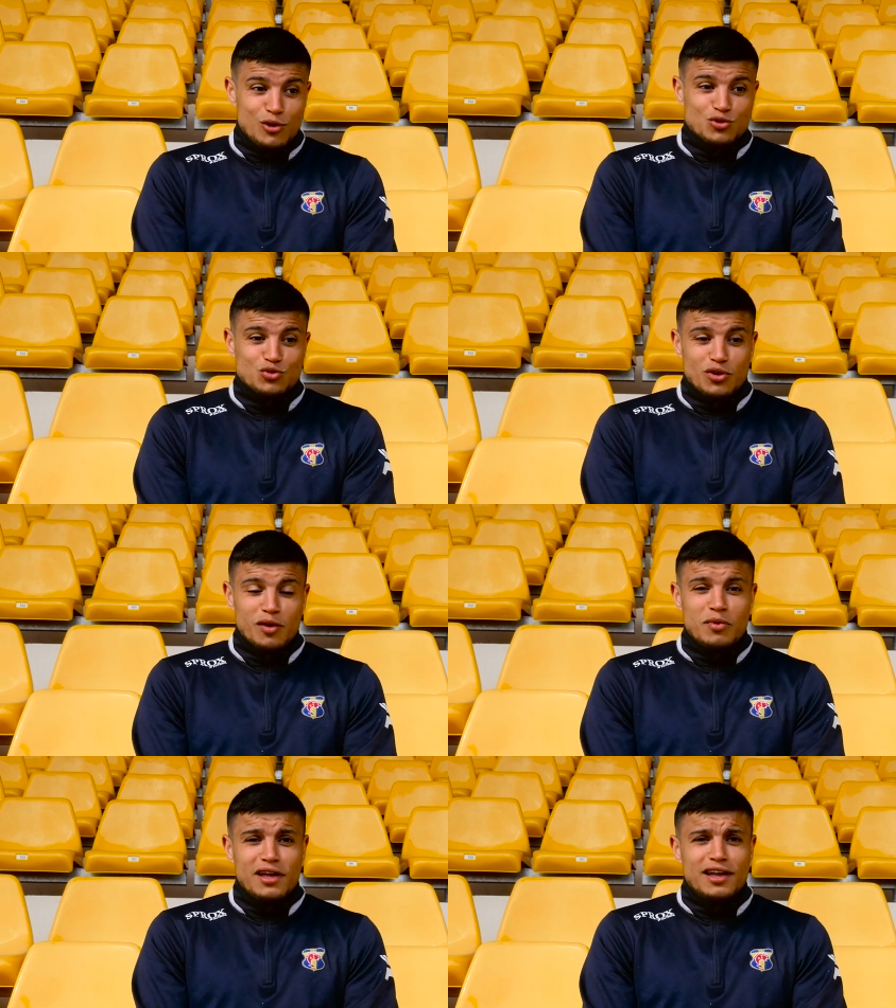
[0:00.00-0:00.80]

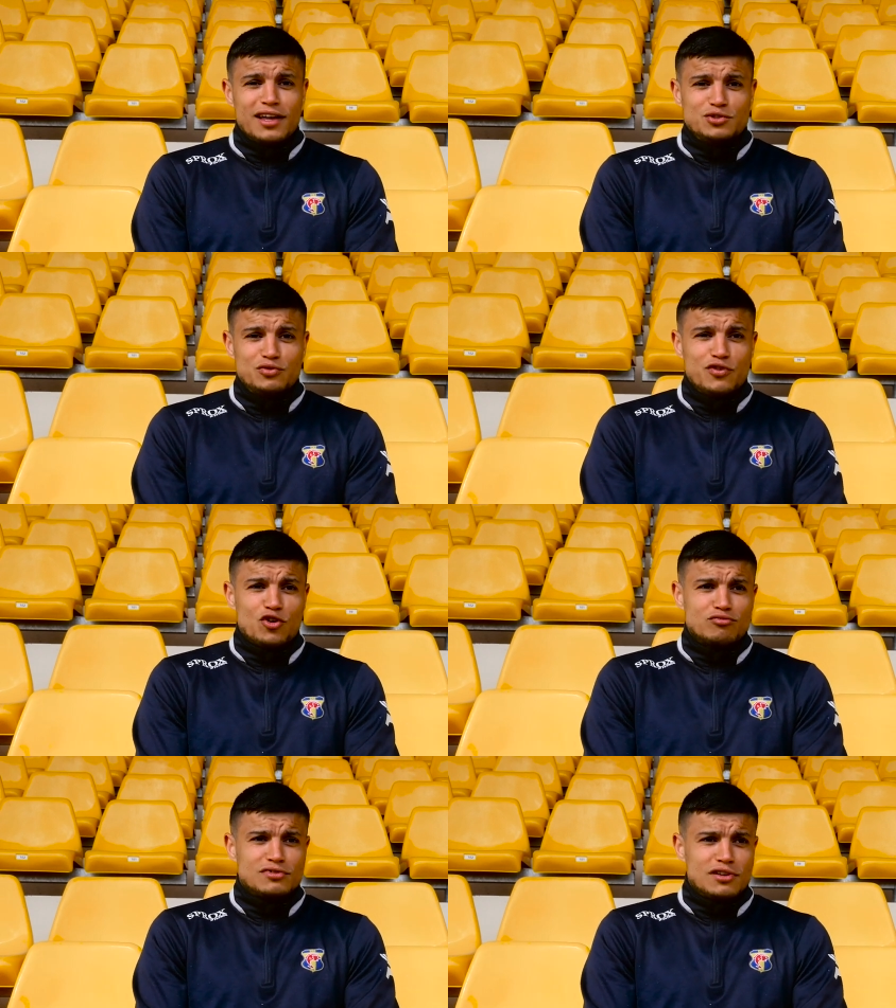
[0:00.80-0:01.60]
Soit ben, tu fais
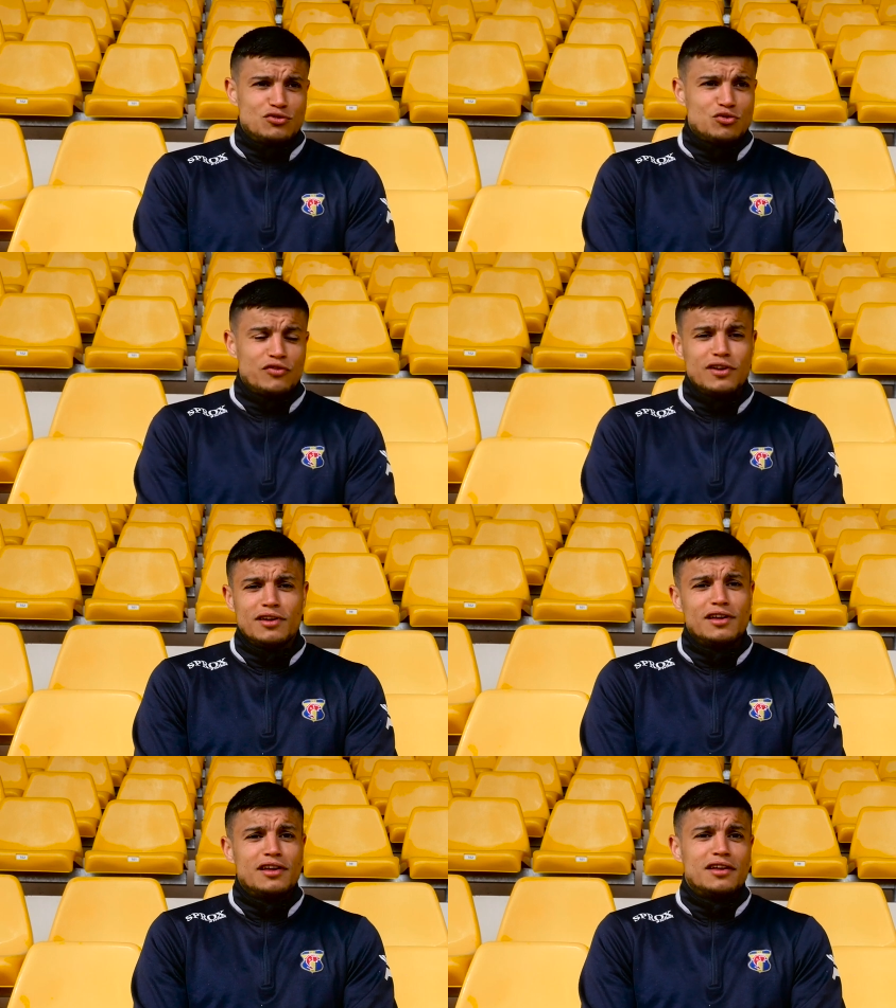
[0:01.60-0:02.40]
comme tu as, toujours fait,
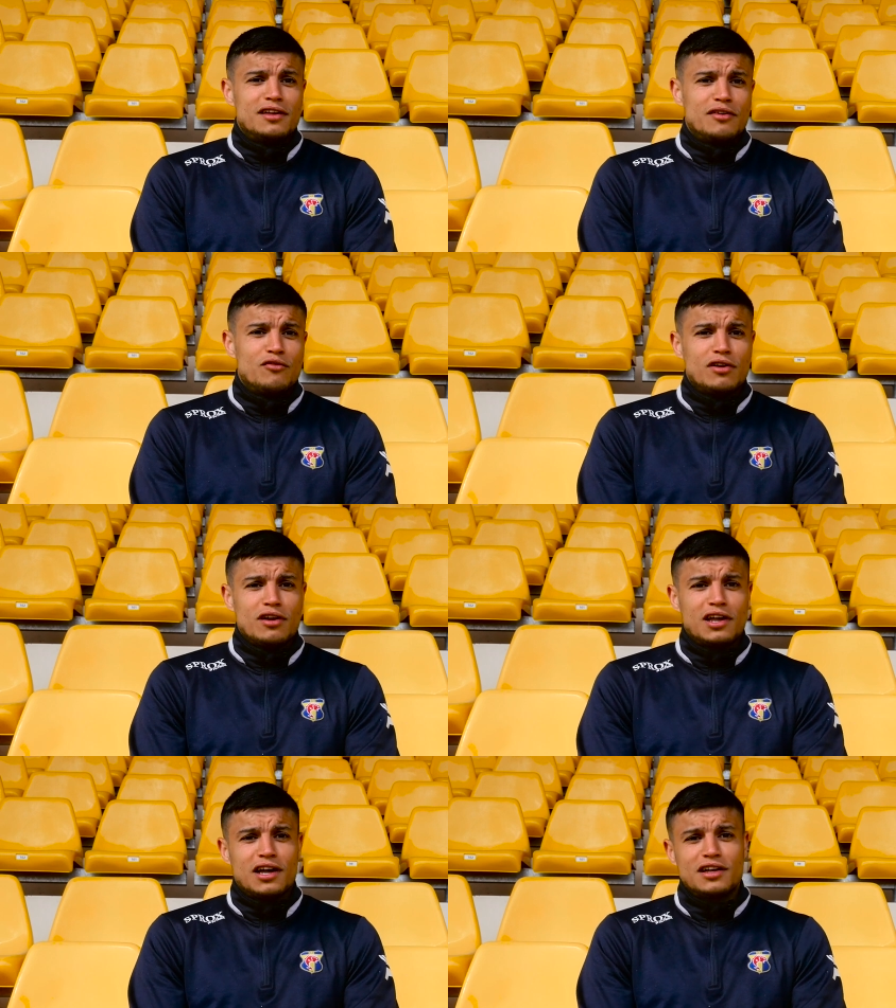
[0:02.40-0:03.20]
euh,
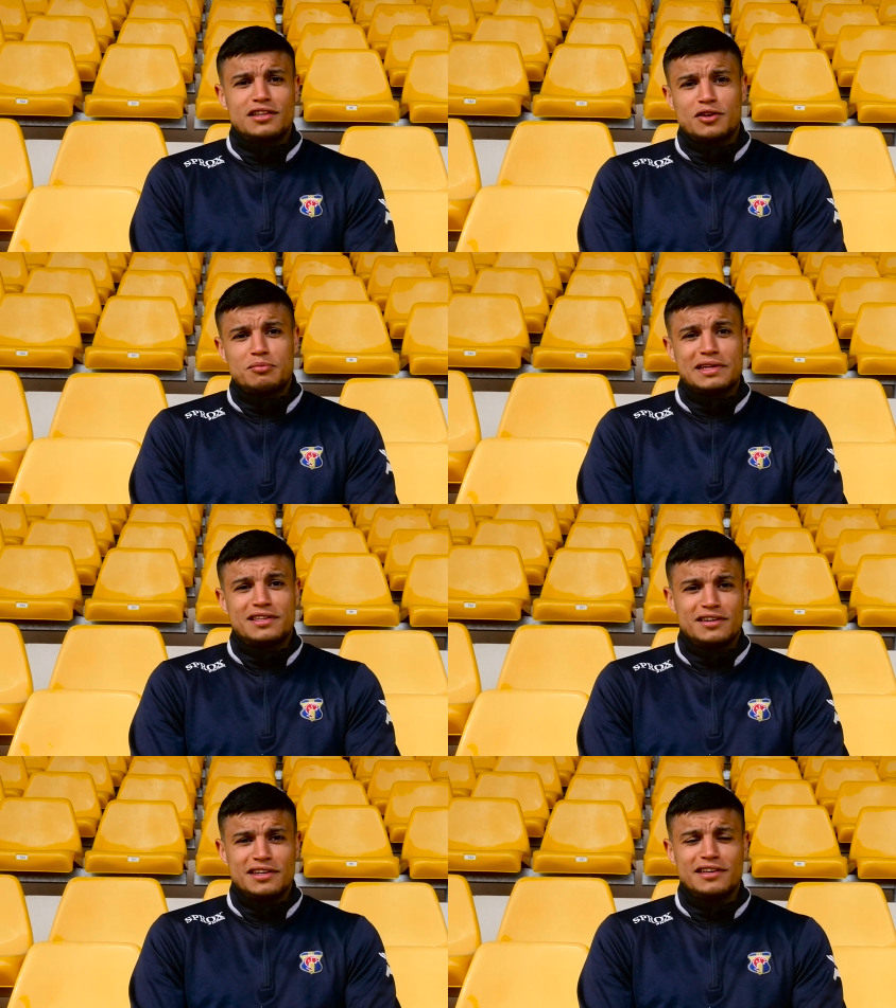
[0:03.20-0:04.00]
avoir un caractère de
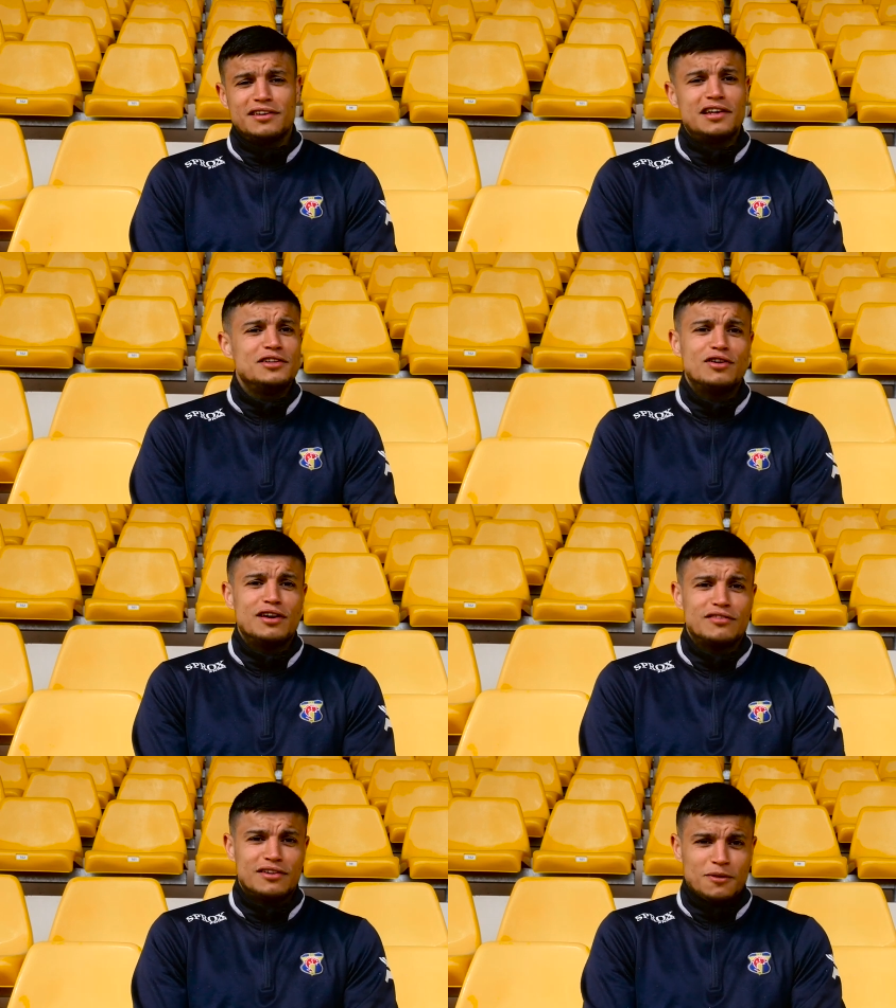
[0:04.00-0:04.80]
battant et aller de
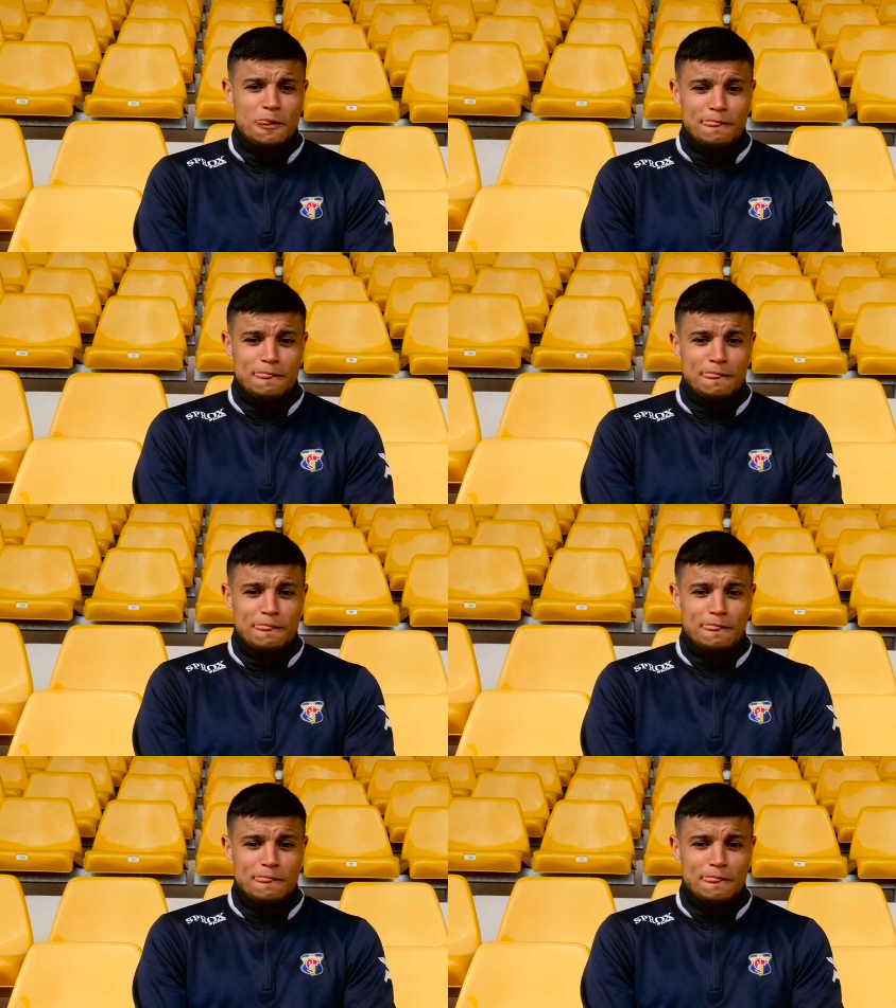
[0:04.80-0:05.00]
l'avant.